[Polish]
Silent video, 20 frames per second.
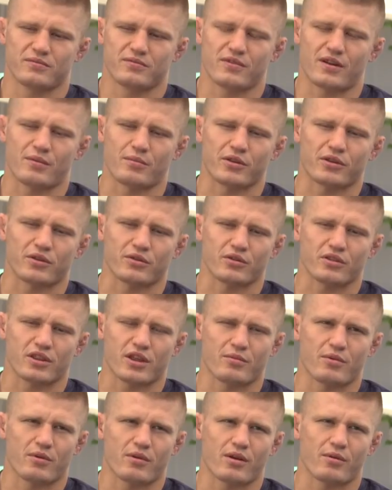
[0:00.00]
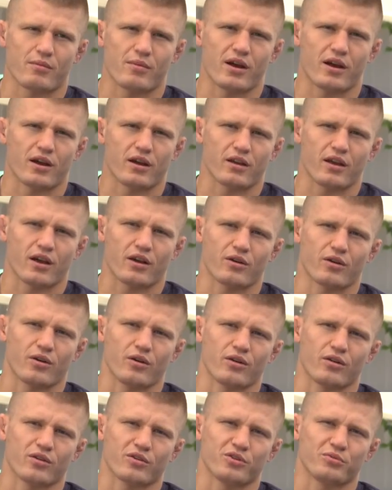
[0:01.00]
w amatorskim MMA
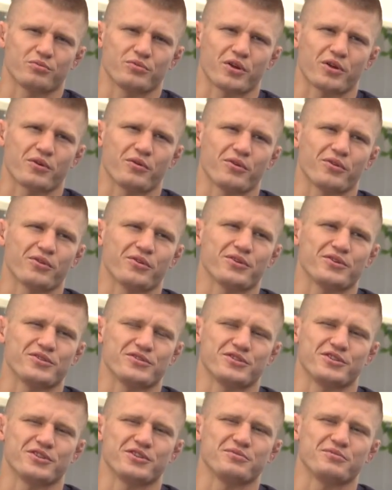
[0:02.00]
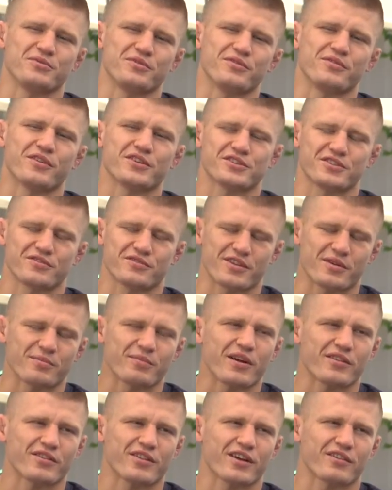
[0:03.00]
jako klub taekwondo jeździliśmy właśnie w
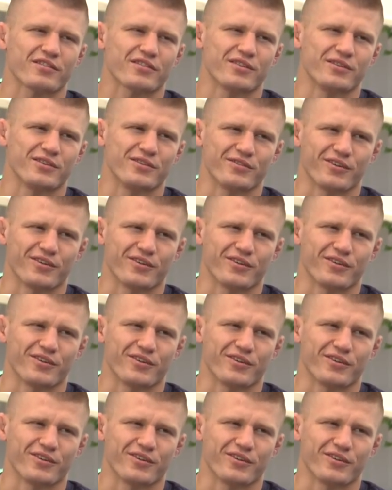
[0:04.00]
zapasach w stylu